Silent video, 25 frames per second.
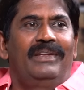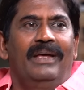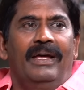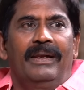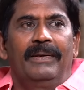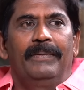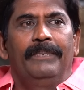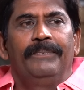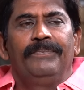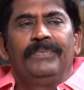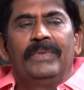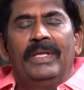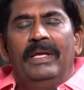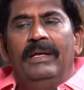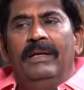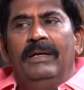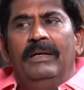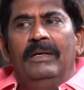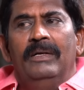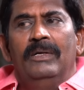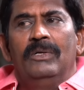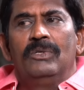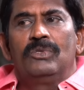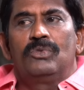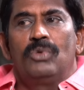விட்டார்
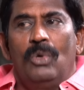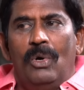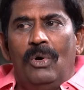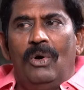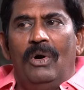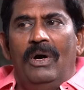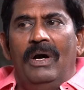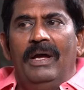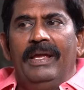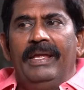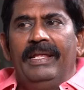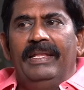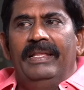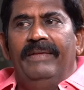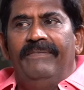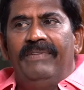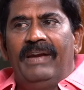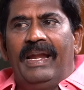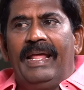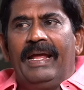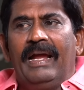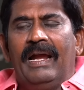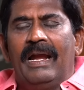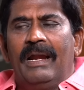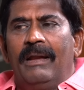ஸோ இந்த
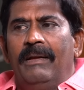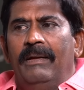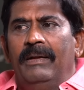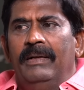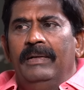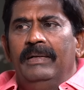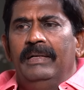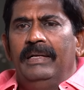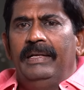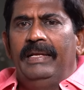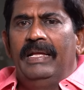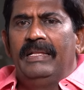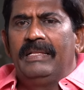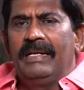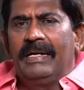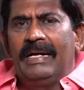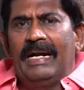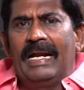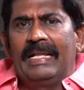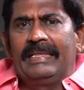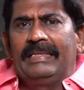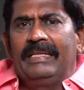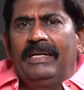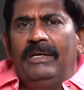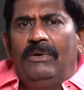விடைகால
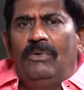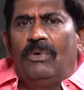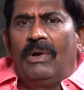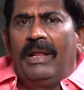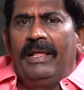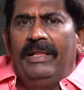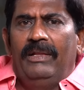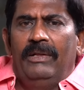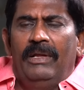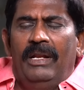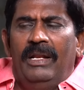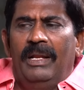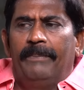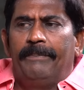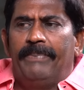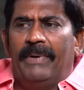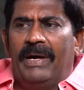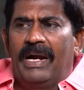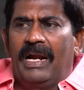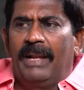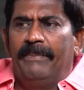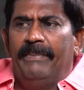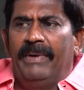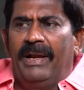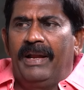எதிர்காலத்துக்கு கூட இது என்ன
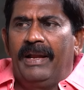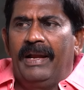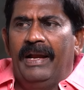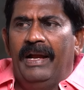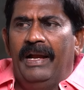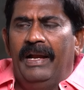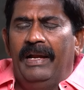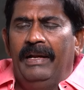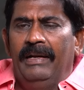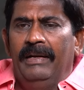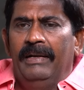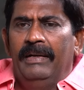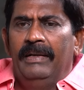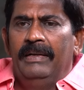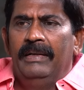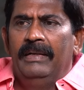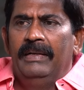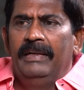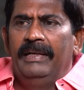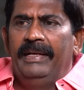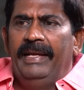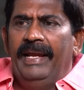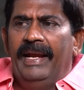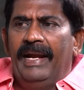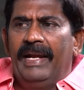பாடம் என்றால்
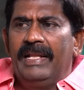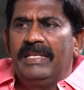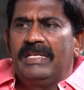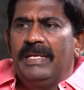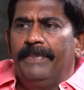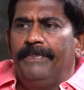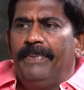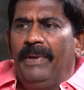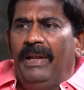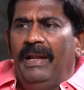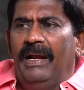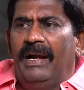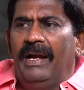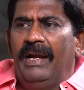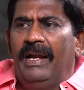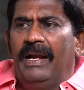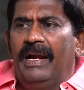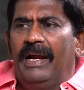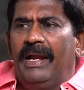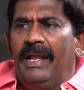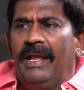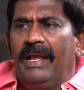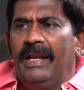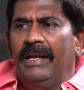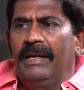ஏடிஜிபி
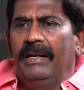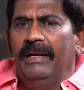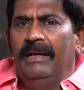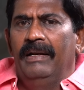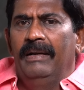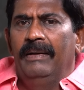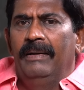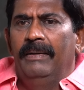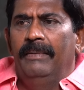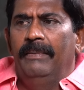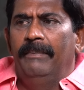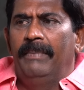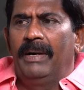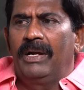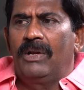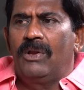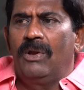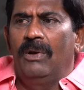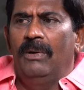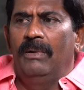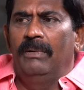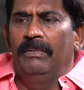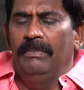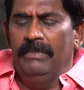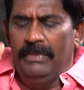லேண்டாடர்
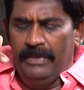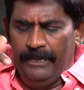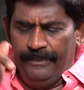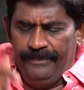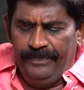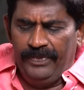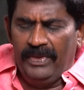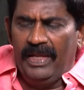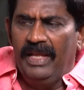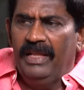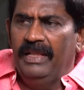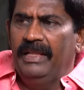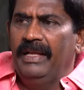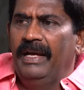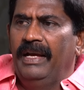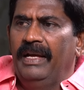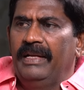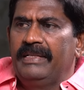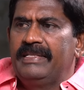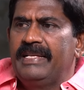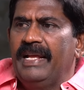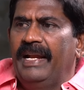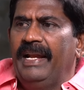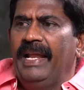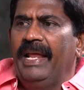மற்றும் இந்த
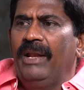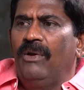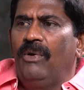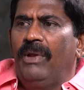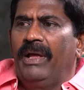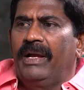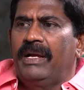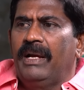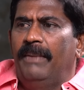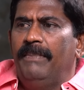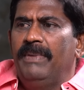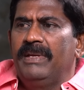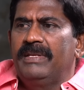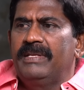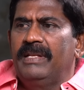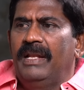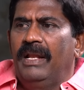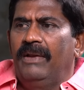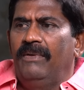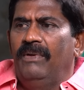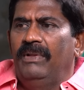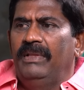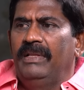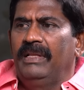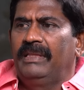சென்னையினுடைய
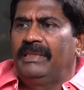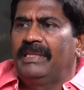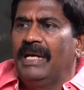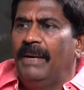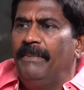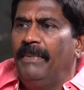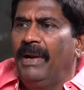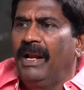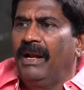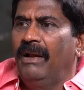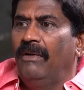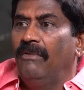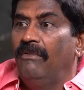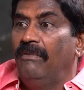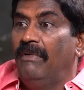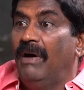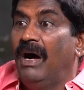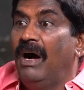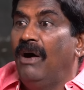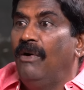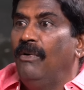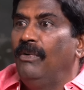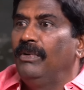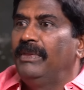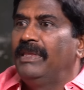கமிஷனர் வந்து தமிழர் ஓ
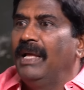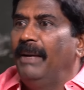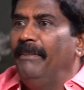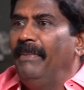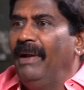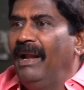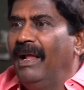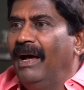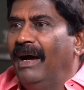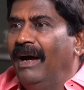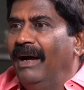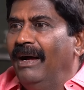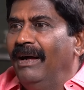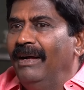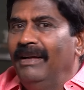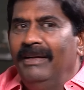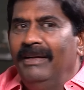தமிழா